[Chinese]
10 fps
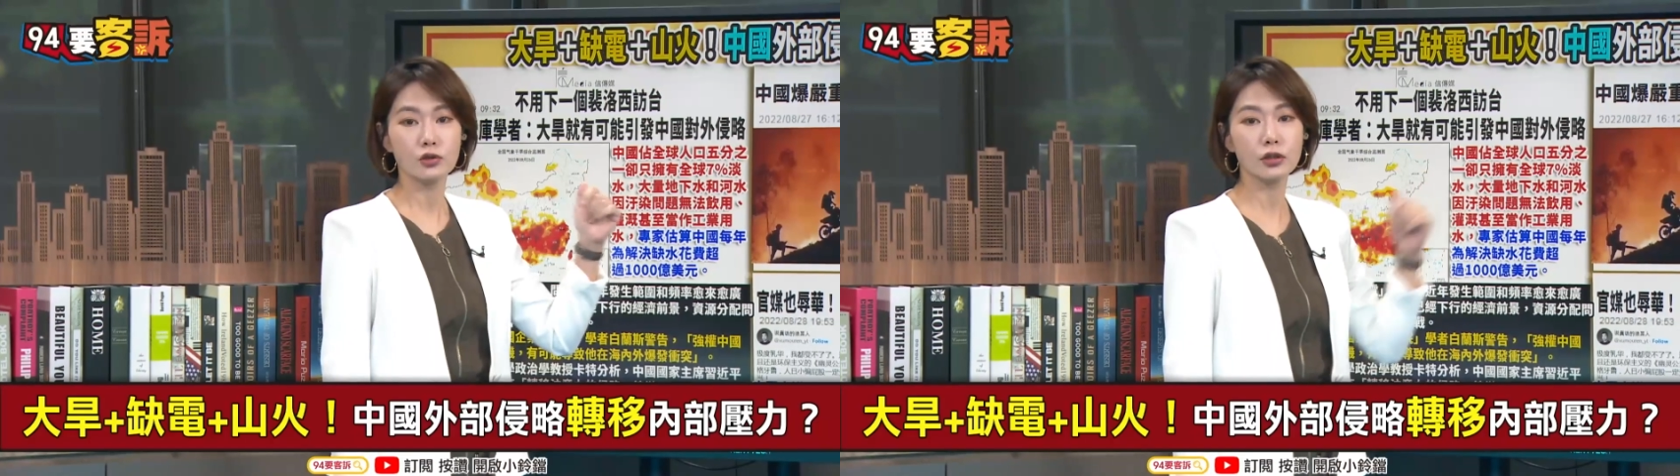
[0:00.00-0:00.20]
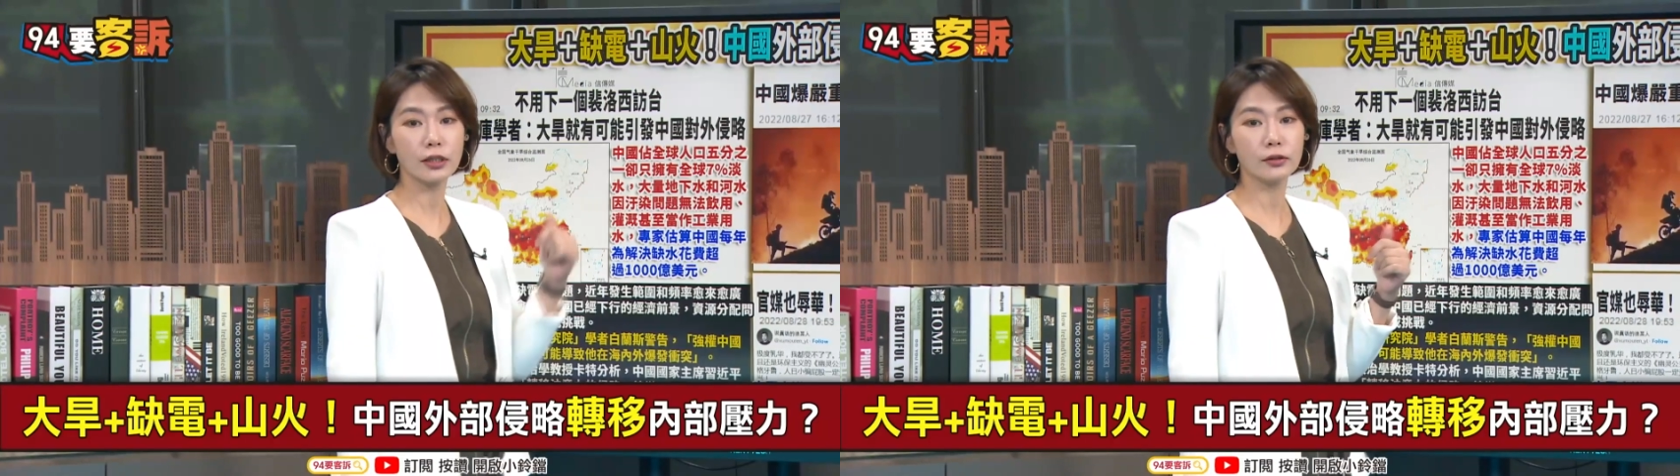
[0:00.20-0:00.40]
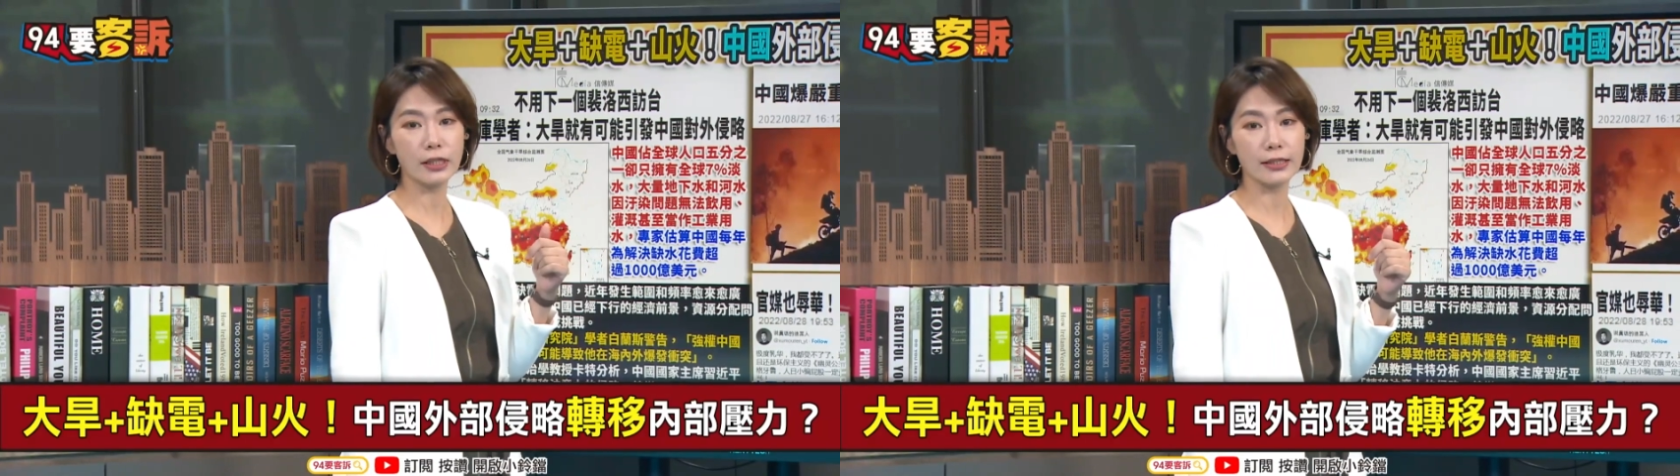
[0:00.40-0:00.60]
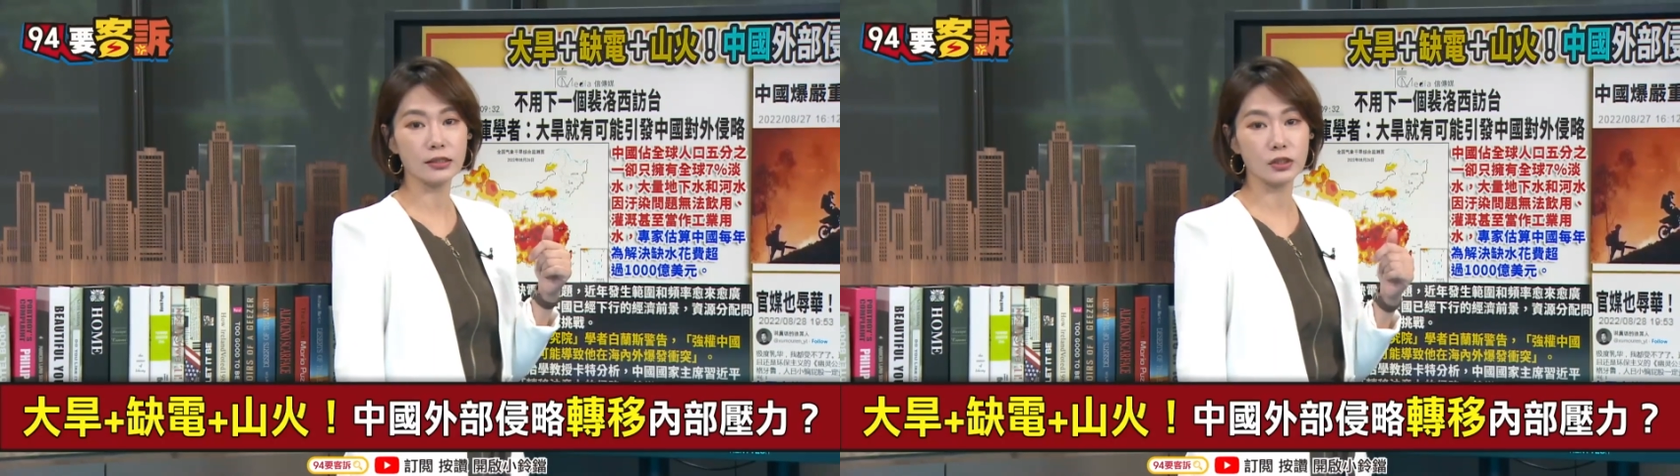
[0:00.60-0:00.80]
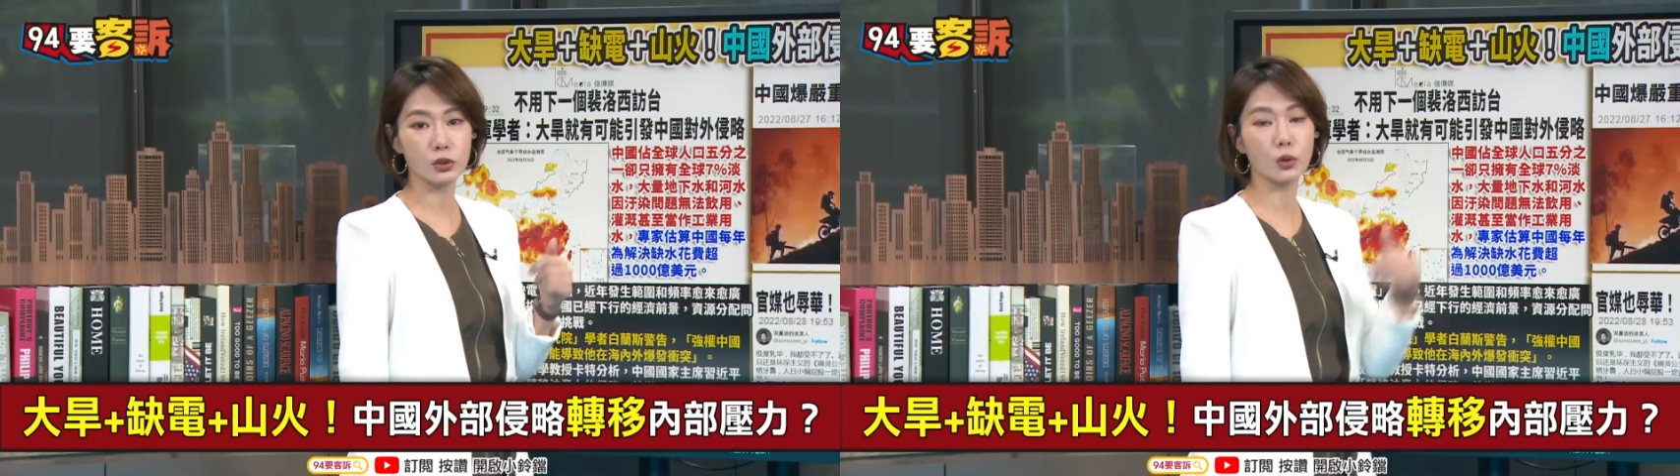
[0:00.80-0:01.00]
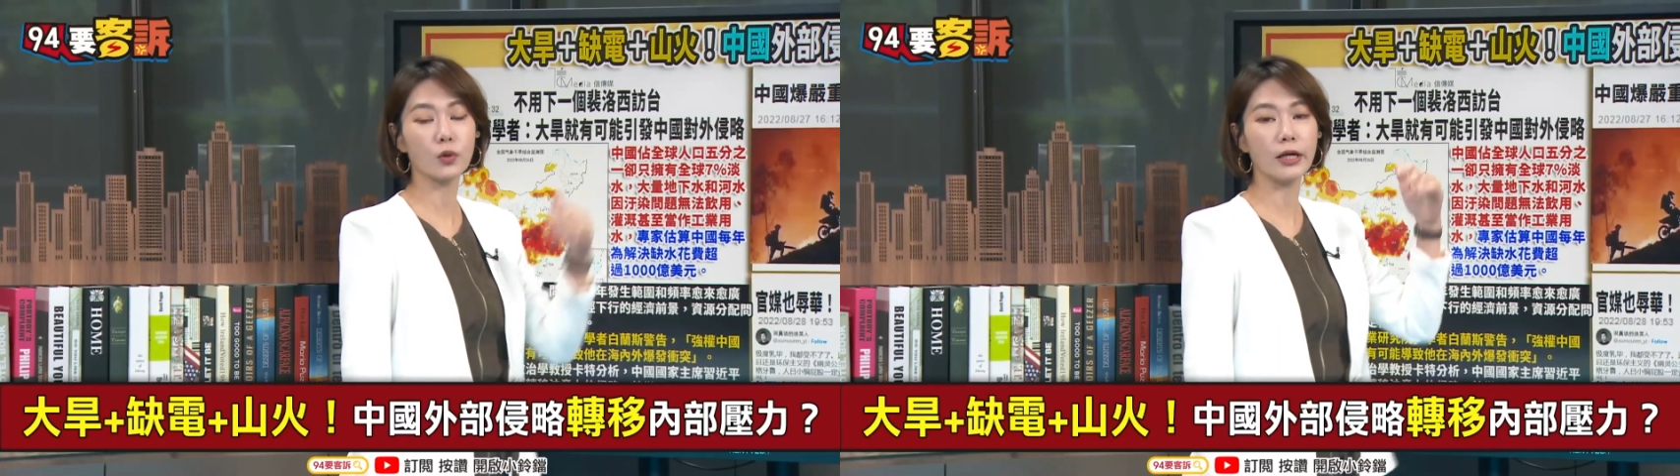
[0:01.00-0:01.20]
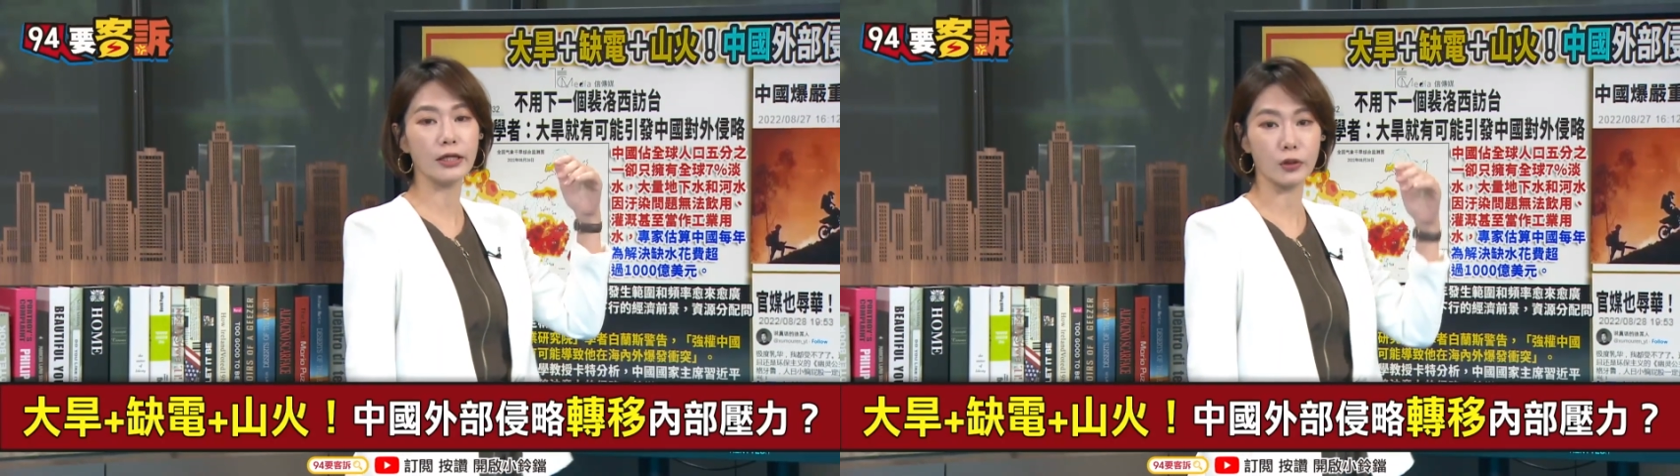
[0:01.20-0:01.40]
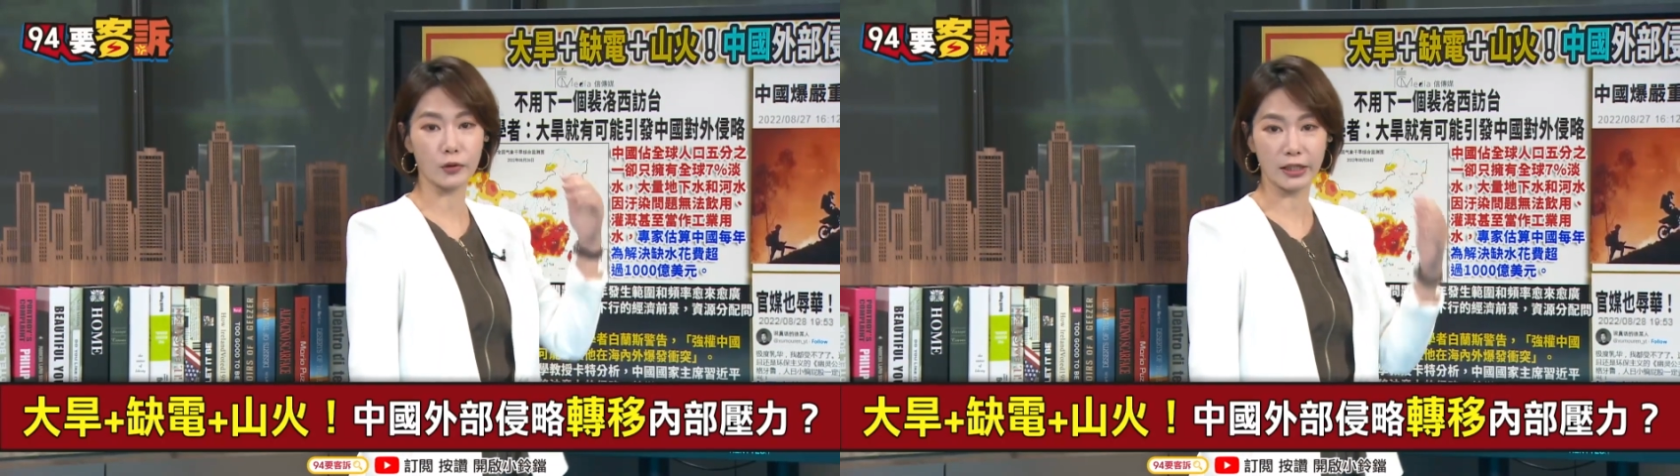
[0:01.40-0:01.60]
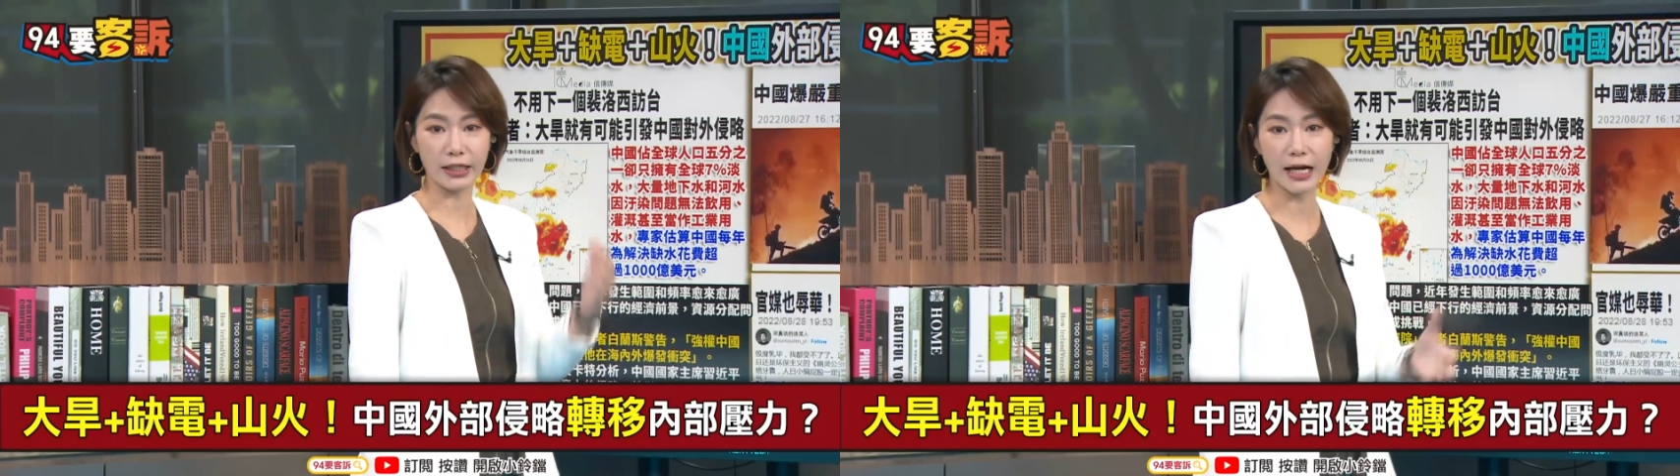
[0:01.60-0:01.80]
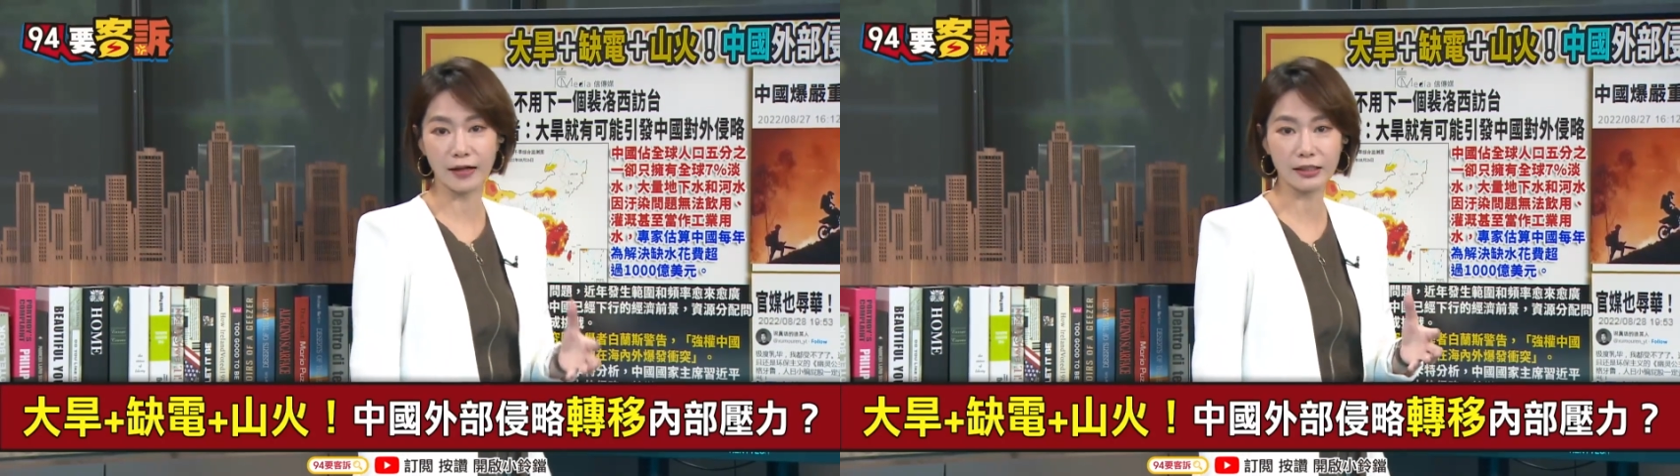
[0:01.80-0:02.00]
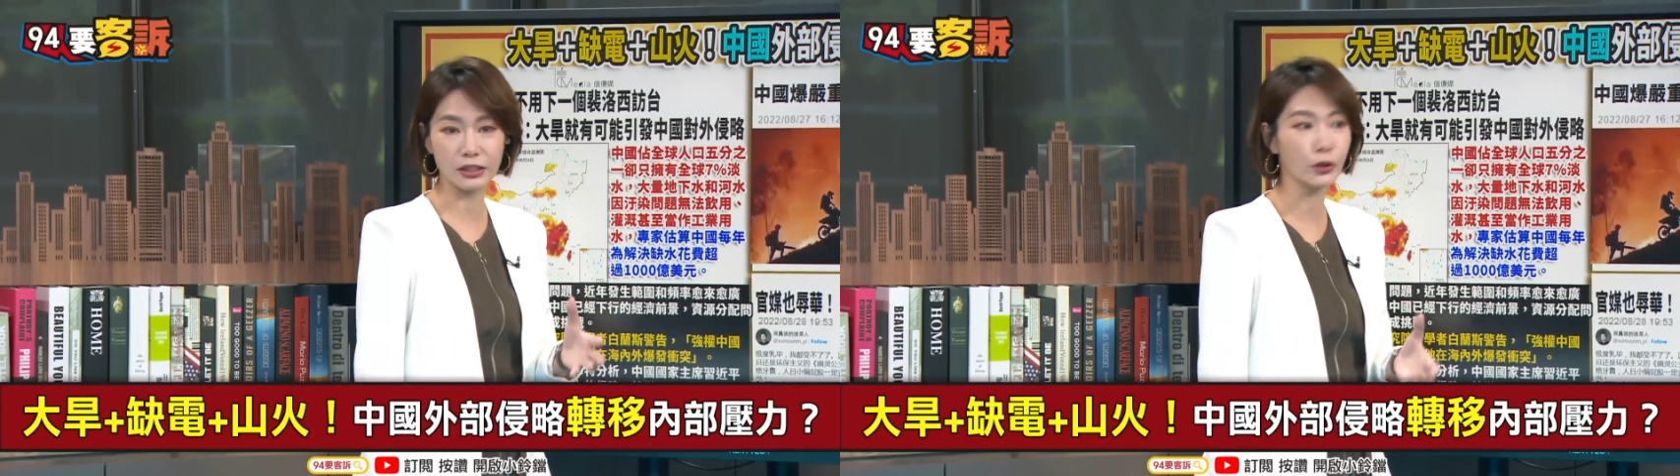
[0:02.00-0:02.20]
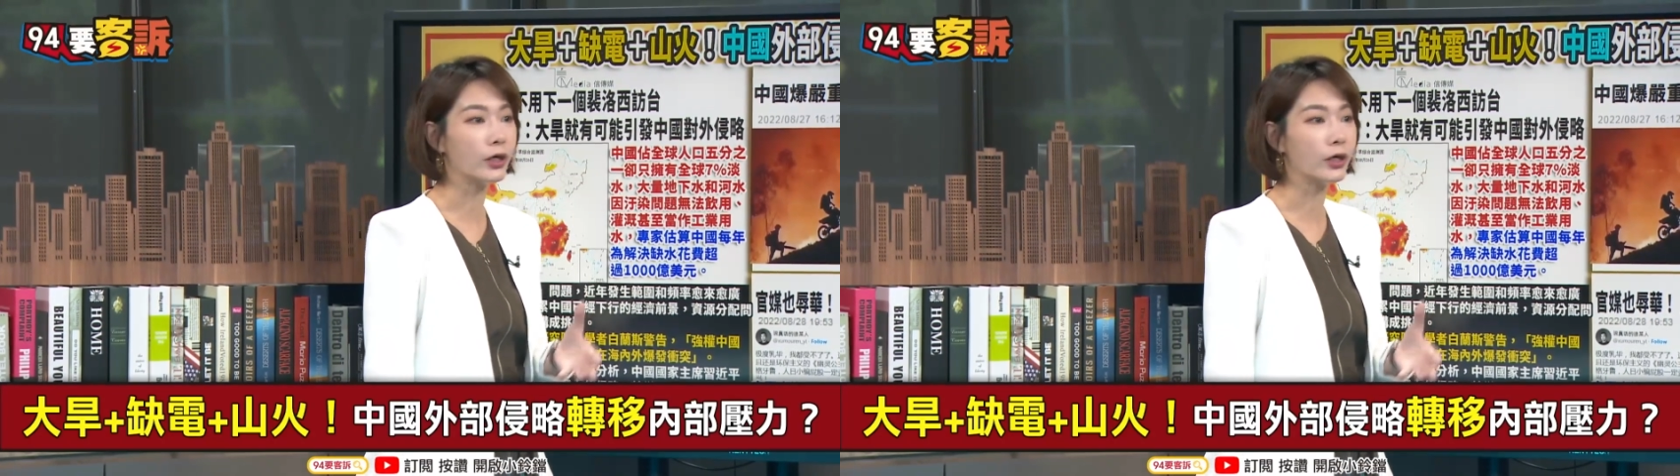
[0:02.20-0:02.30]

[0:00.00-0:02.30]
缺电就会有人抗议，